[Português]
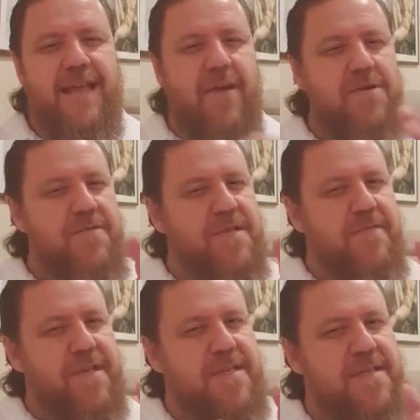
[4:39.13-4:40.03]
É onde você
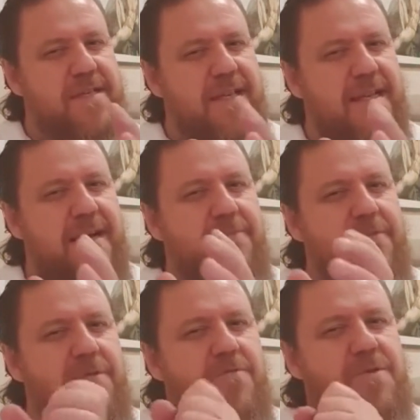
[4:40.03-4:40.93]
vai se desligar
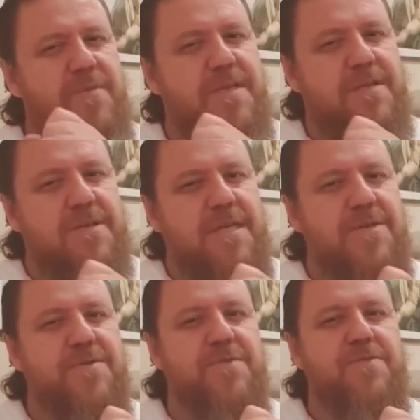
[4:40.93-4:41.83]
por alguns
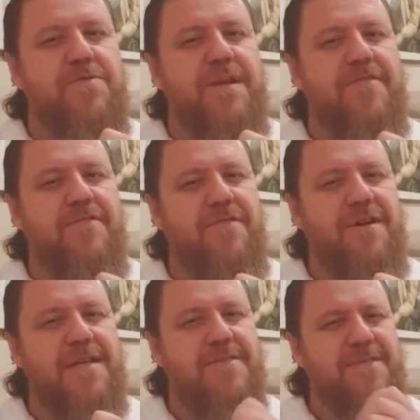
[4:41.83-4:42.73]
minutinhos do mundo lá
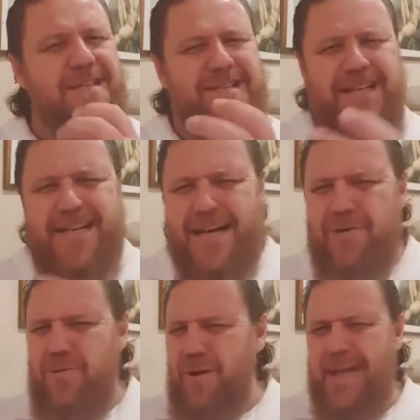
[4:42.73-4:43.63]
fora, se você chegar
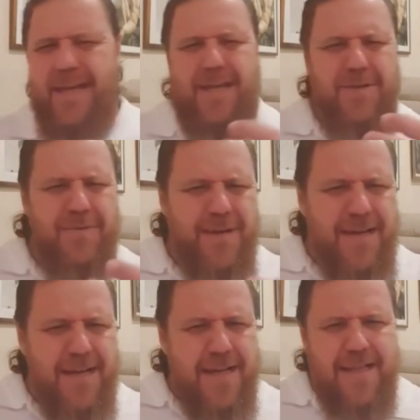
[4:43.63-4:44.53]
correndo,
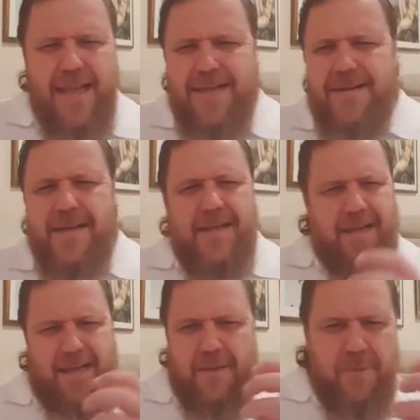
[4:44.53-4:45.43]
né?
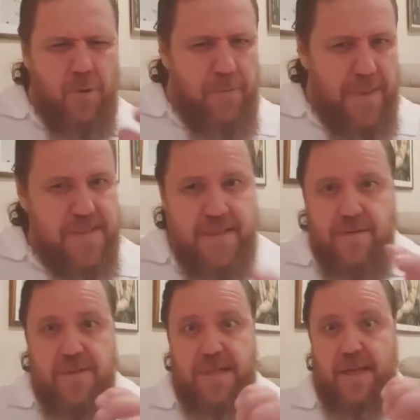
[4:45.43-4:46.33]
Aquela
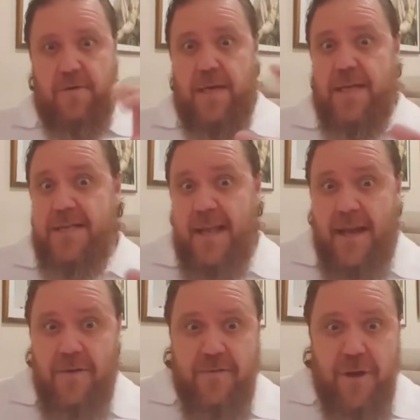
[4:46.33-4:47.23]
preocupação, será o que
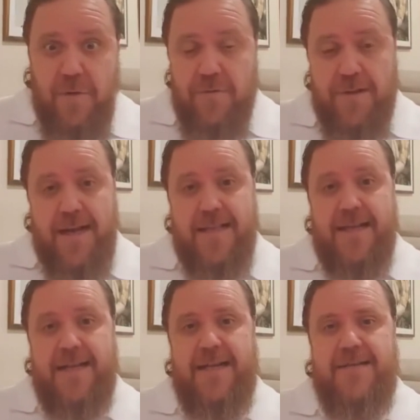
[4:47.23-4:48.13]
será que eu vou encontrar lá na
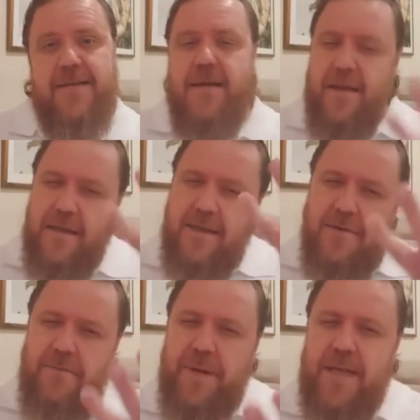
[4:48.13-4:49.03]
casa?
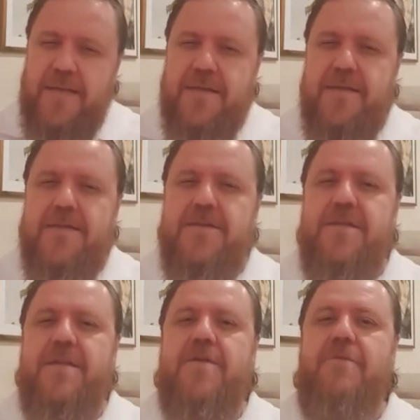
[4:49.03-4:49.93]
Então o passe te
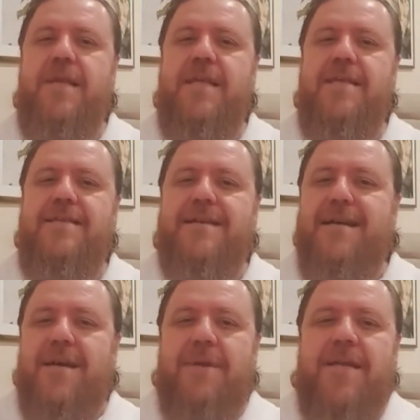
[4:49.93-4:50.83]
tranquiliza
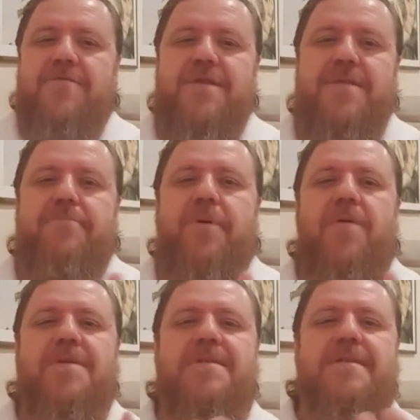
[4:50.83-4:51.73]
para que você
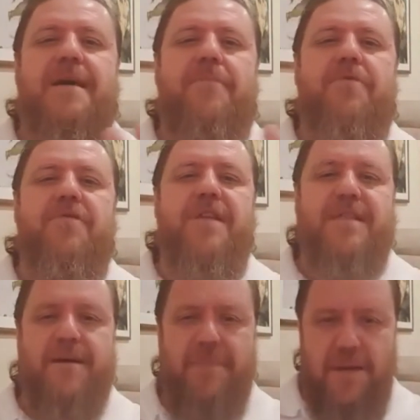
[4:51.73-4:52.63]
possa
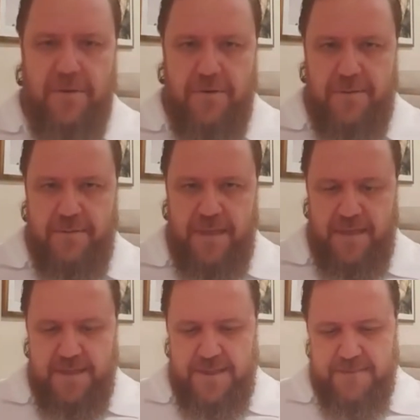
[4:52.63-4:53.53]
aproveitar melhor o
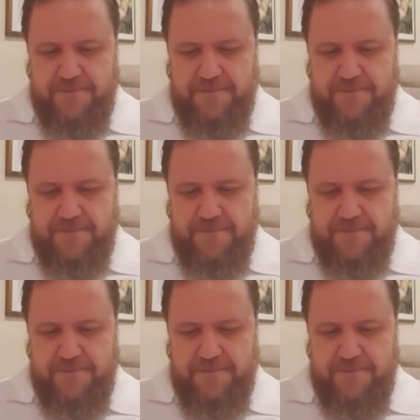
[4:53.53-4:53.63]
ambiente.